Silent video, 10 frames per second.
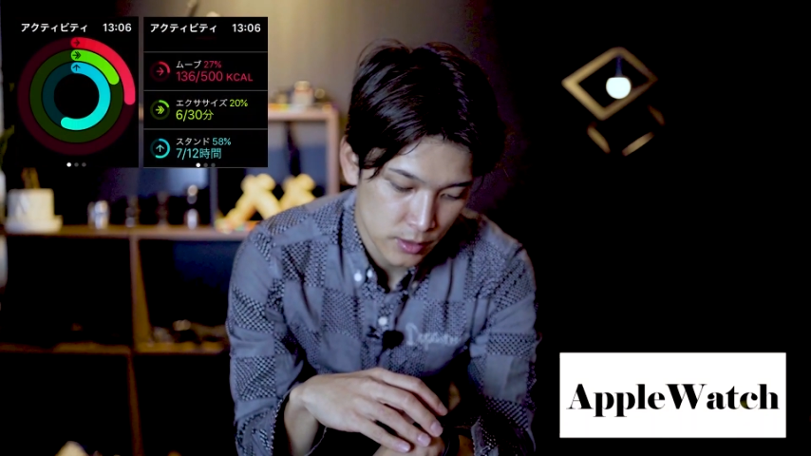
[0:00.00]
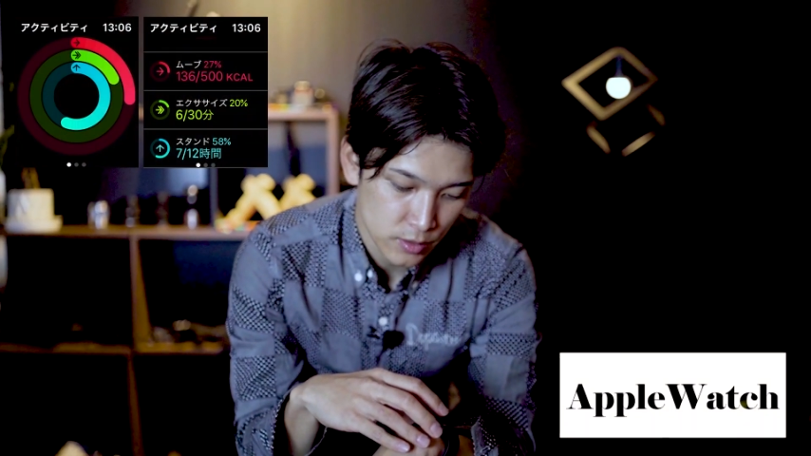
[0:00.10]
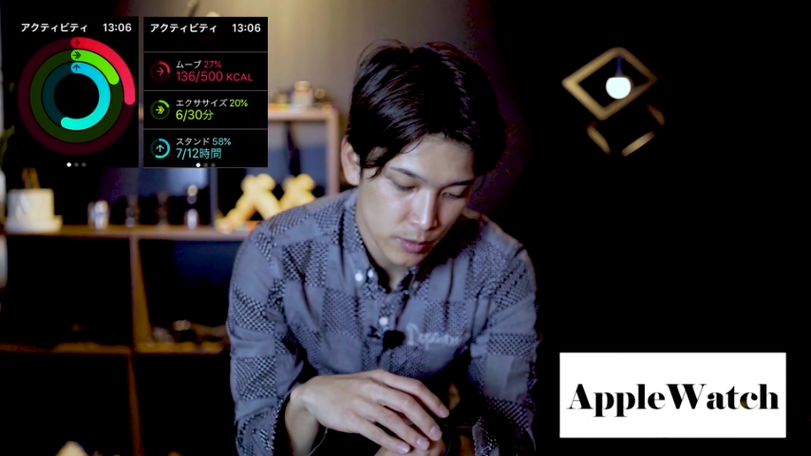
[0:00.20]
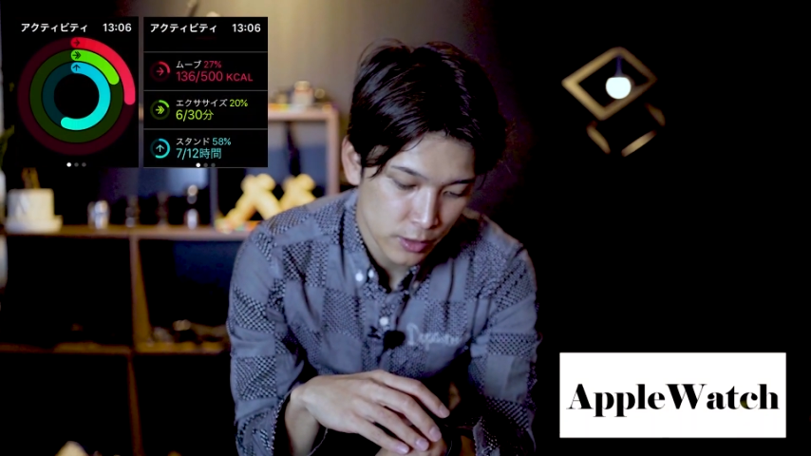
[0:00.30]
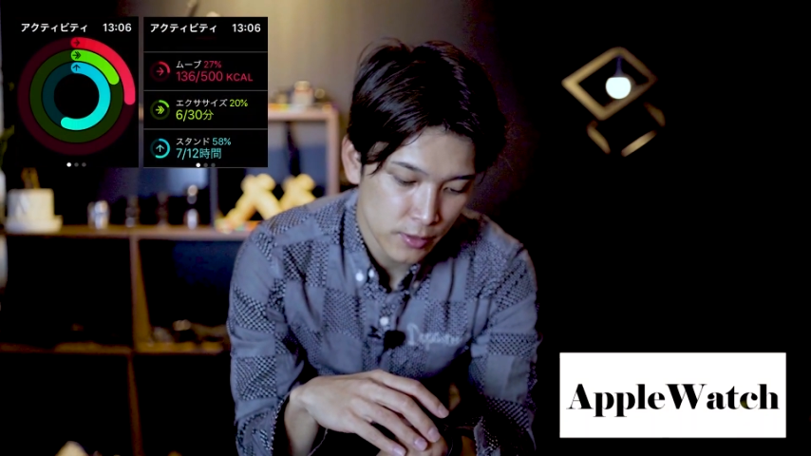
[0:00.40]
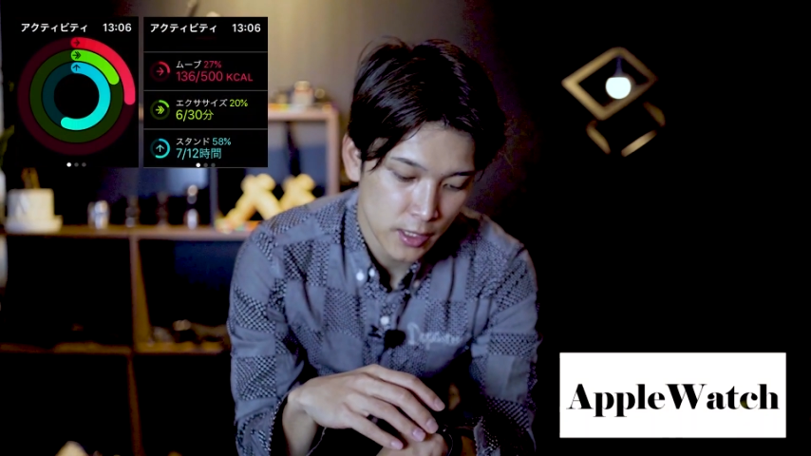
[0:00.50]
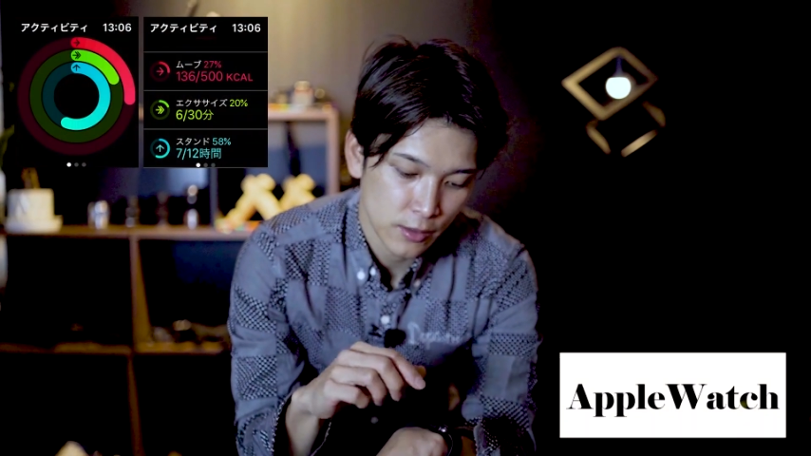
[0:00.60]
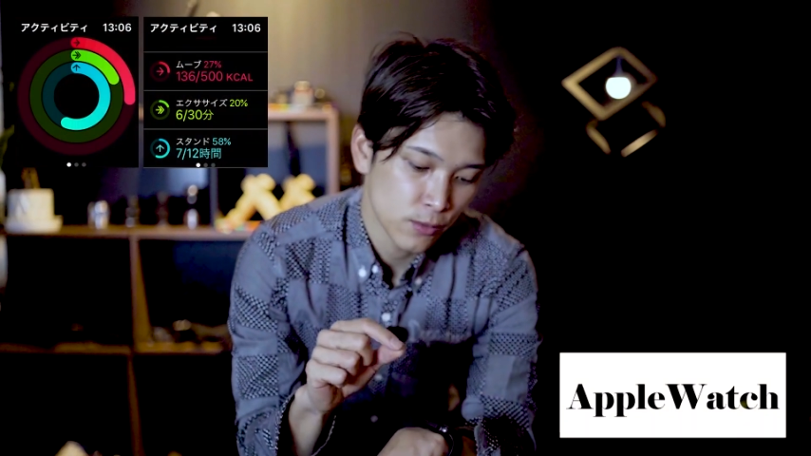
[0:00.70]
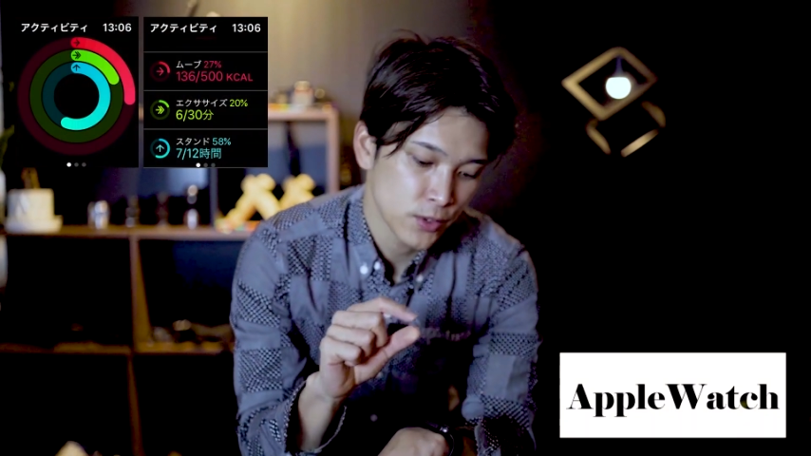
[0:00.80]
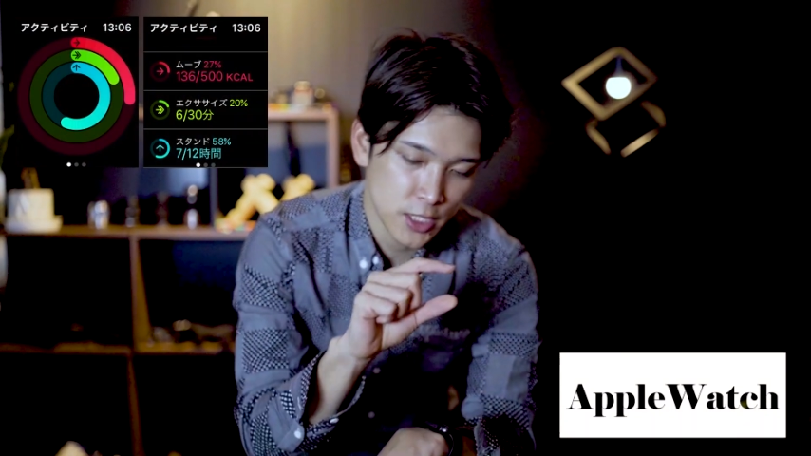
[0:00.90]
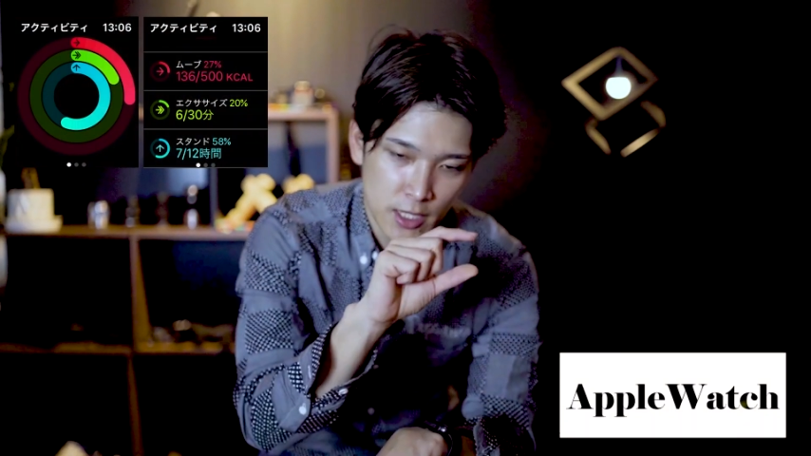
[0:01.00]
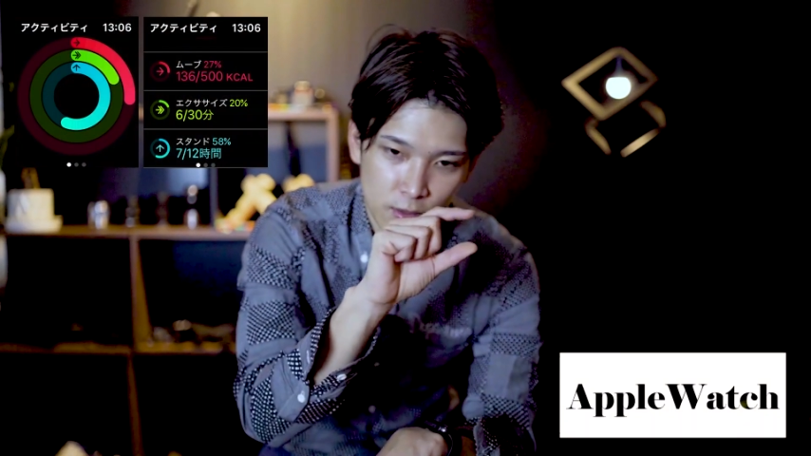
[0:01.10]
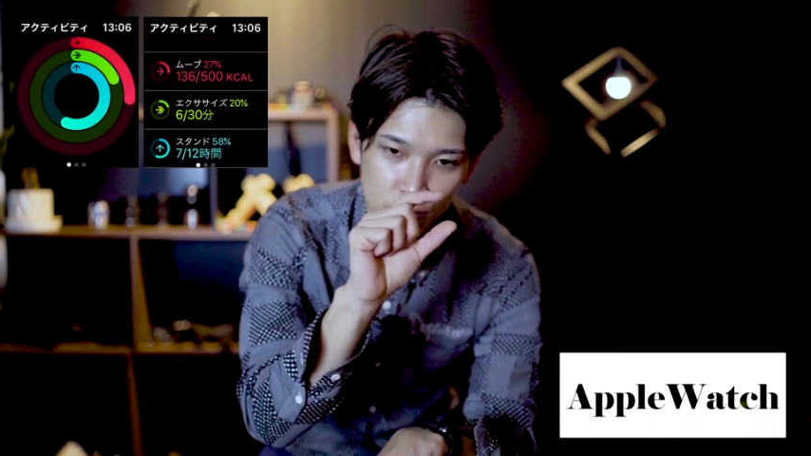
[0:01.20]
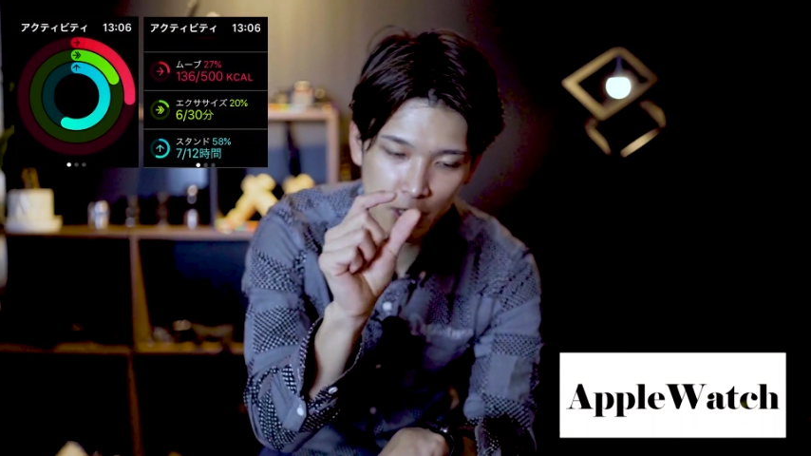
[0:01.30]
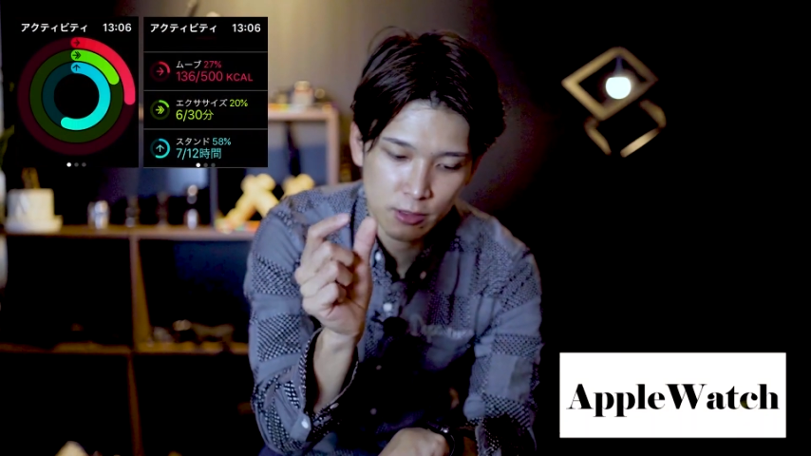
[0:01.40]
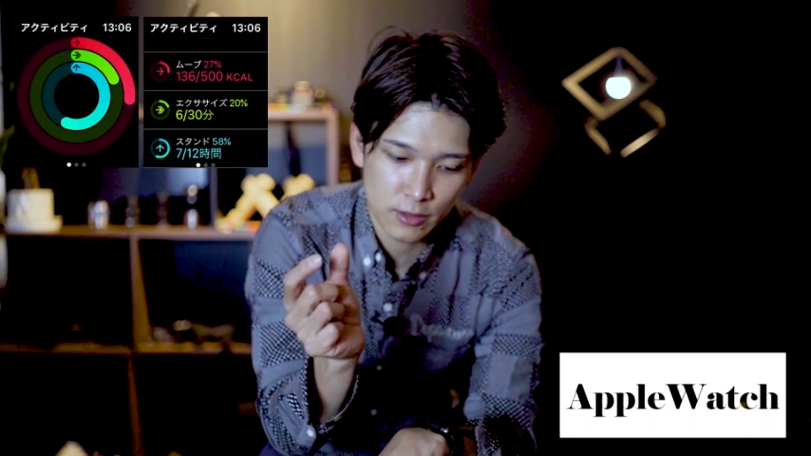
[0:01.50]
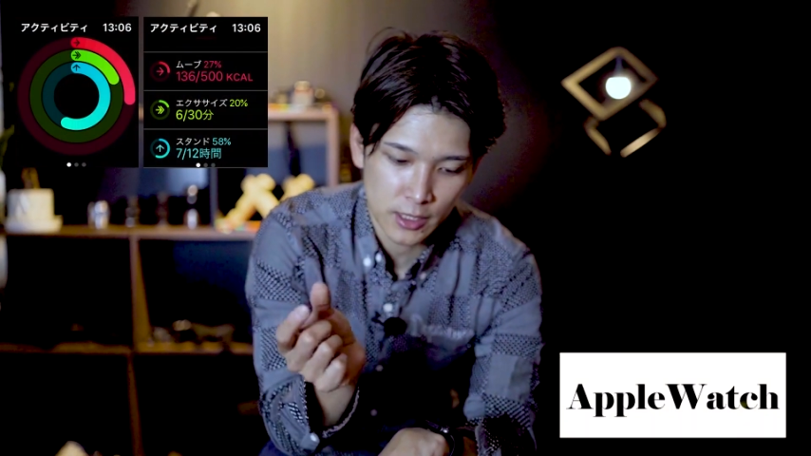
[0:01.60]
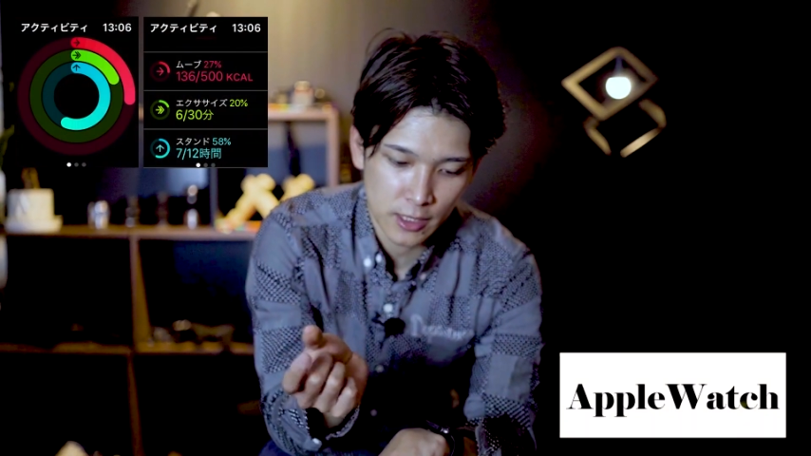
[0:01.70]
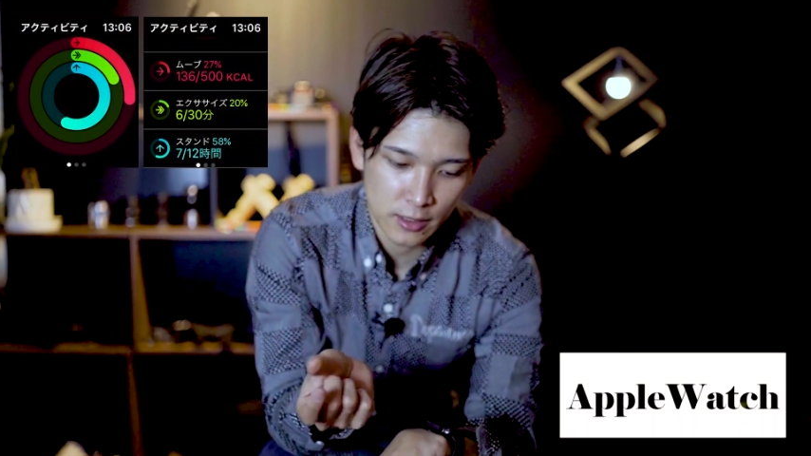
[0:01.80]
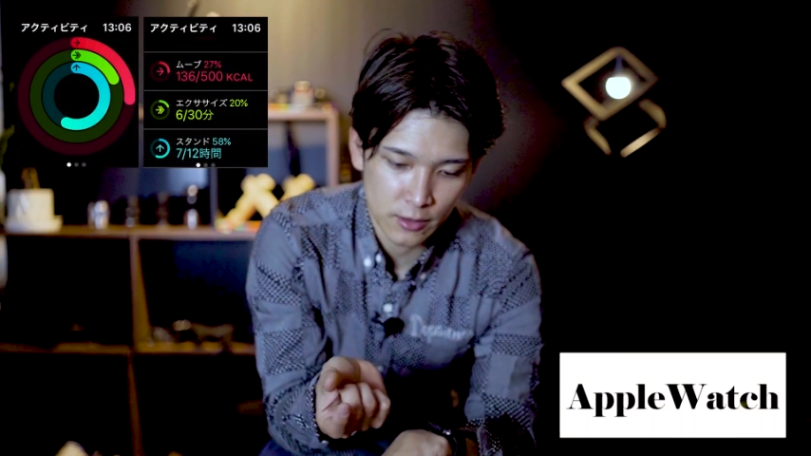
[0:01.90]
進み具合に応じてこうリング
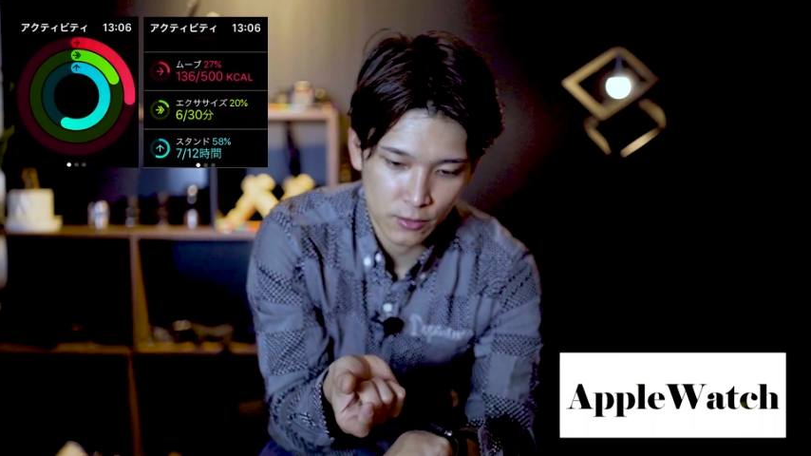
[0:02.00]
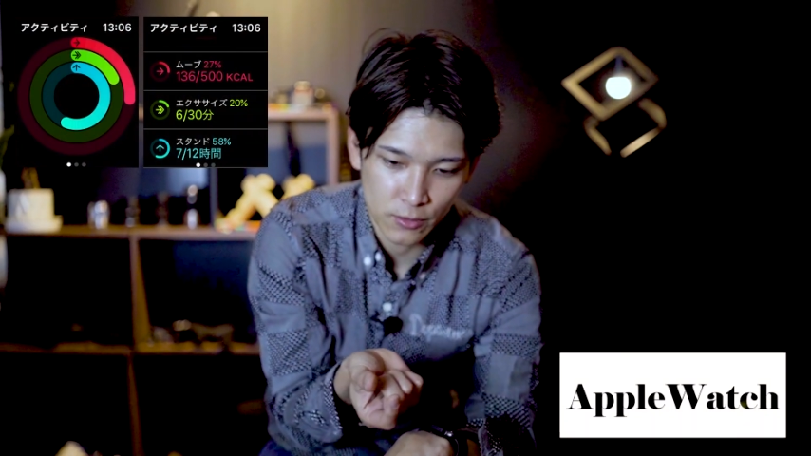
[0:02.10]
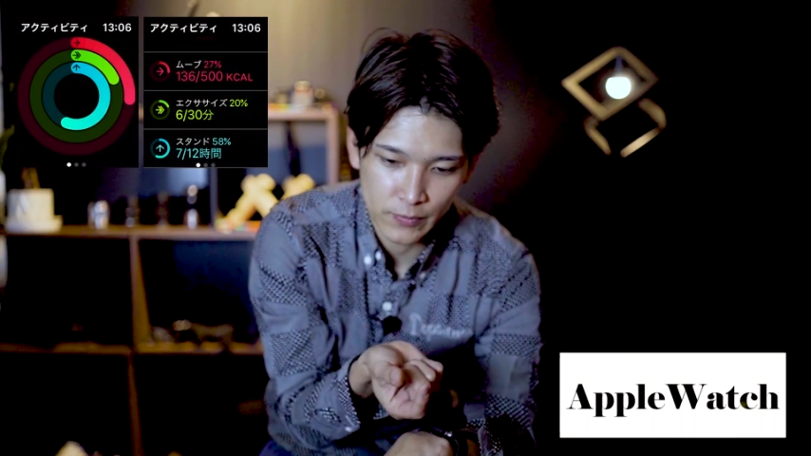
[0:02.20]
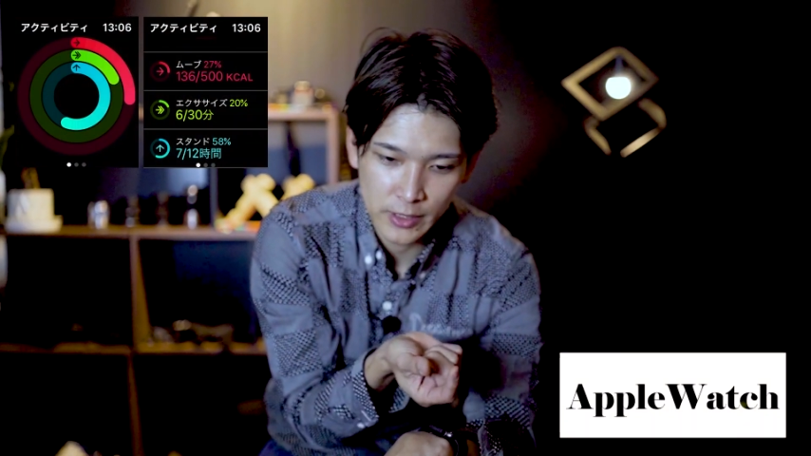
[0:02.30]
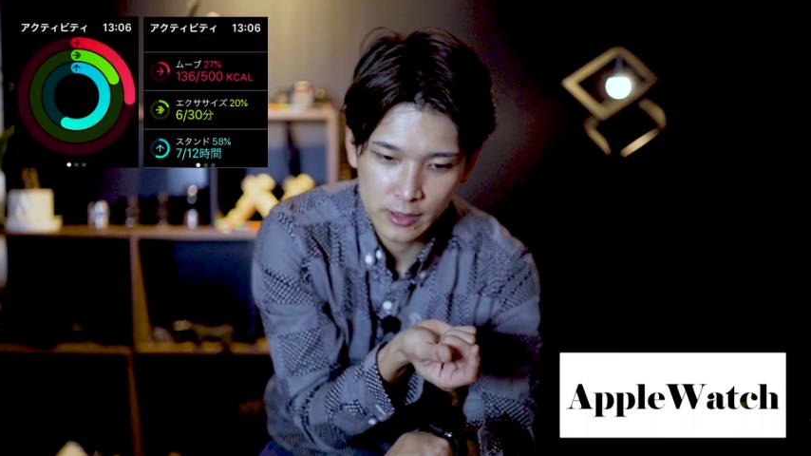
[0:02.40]
がだんだんこ